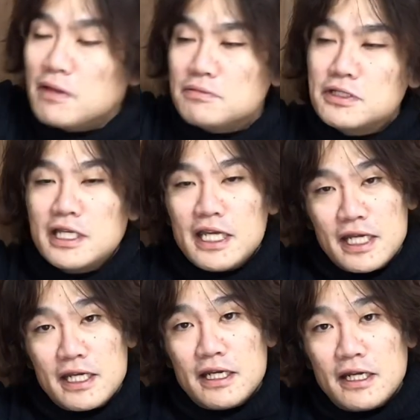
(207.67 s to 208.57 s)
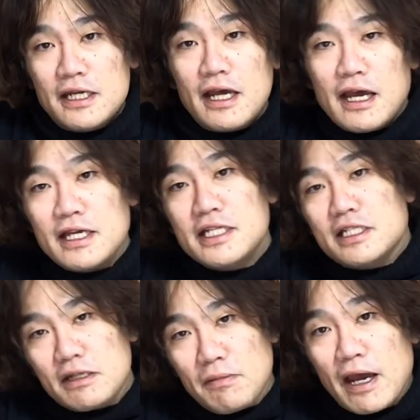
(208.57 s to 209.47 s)
向きが
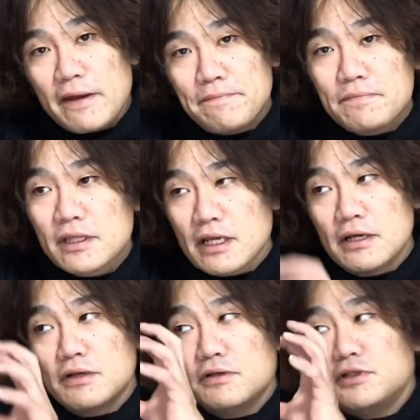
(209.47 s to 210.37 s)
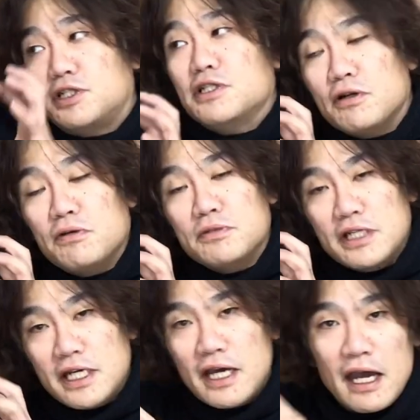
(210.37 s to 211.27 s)
1枚後ろ向
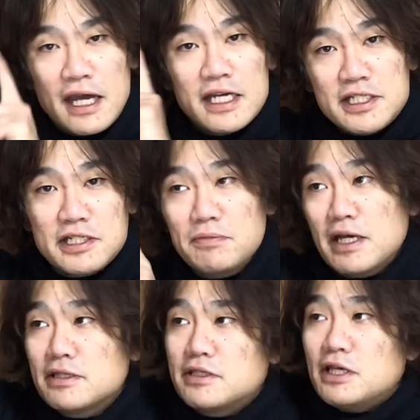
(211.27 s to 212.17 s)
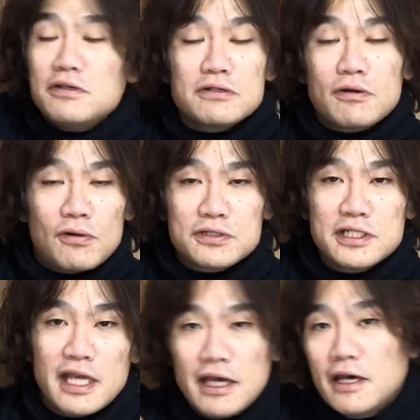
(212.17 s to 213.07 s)
きが1枚っていう構図
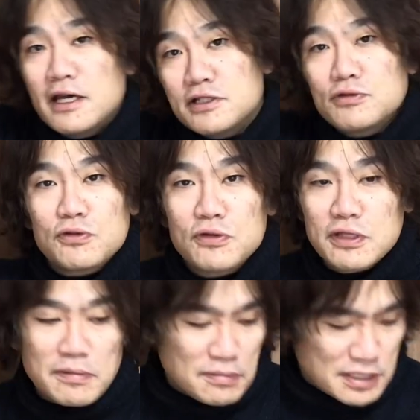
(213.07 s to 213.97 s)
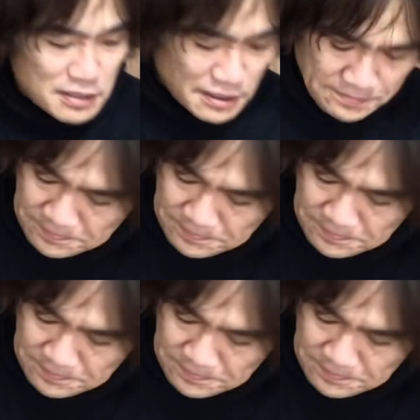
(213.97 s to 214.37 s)
でちょっと撮ってみますね。